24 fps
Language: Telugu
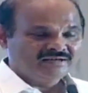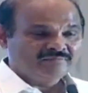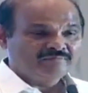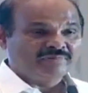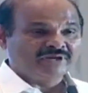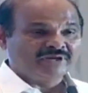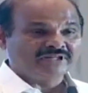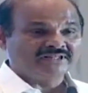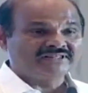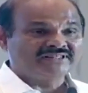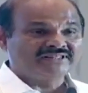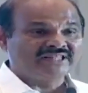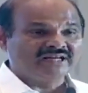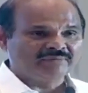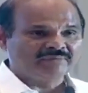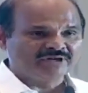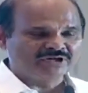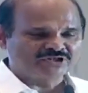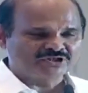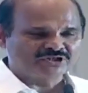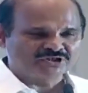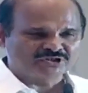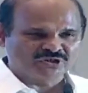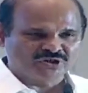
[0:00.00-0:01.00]
పెద్ద
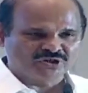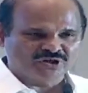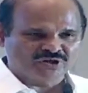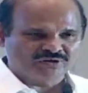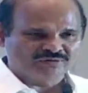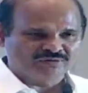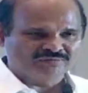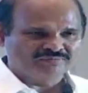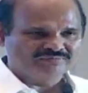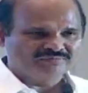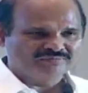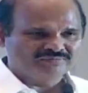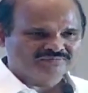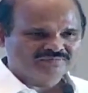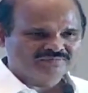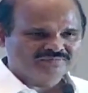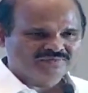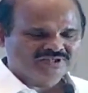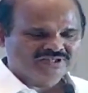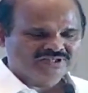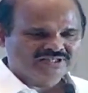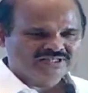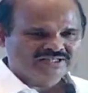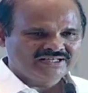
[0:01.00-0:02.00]
మనసుతో
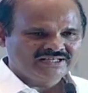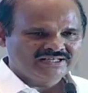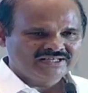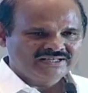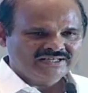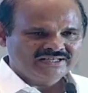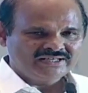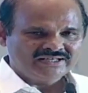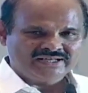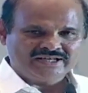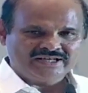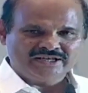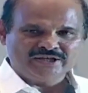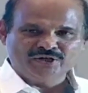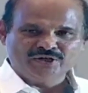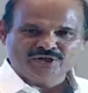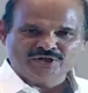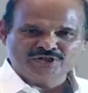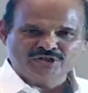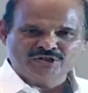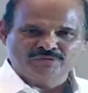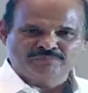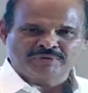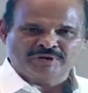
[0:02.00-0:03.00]

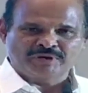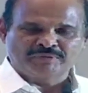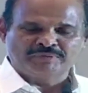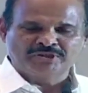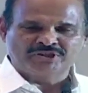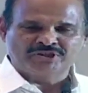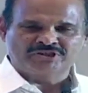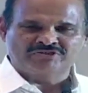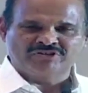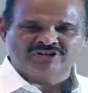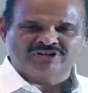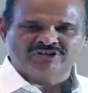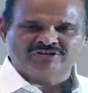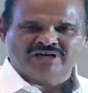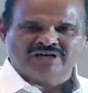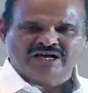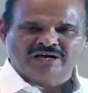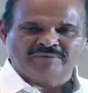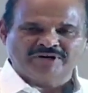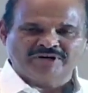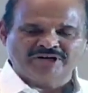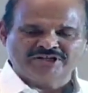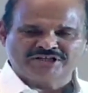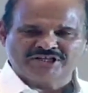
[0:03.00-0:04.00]
ఈరోజు ప్రభుత్వం
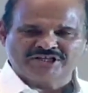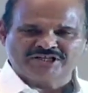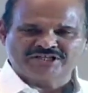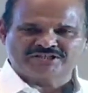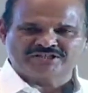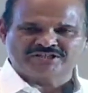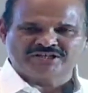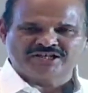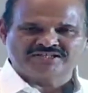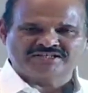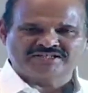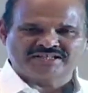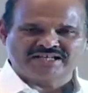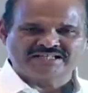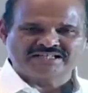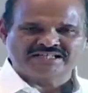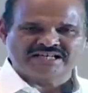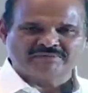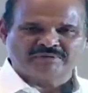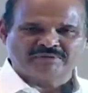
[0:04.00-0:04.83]
అమలు చేస్తున్న సంక్షేమ